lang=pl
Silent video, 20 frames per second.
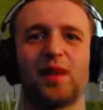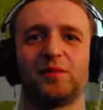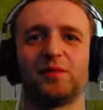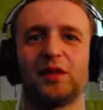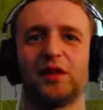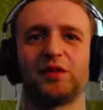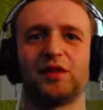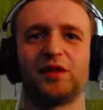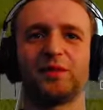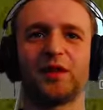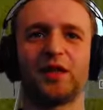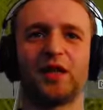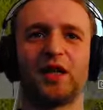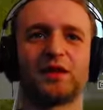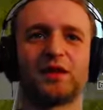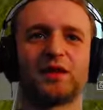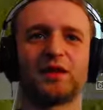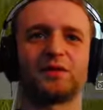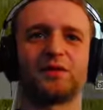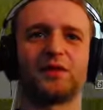Mam dla ciebie
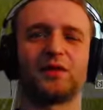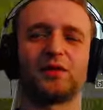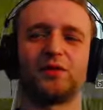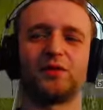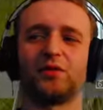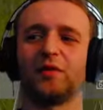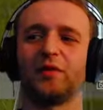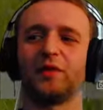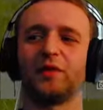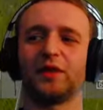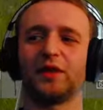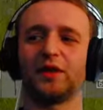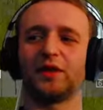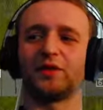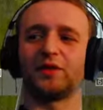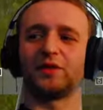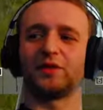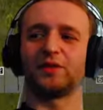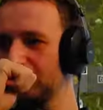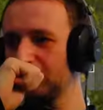gana twojego ulubionego.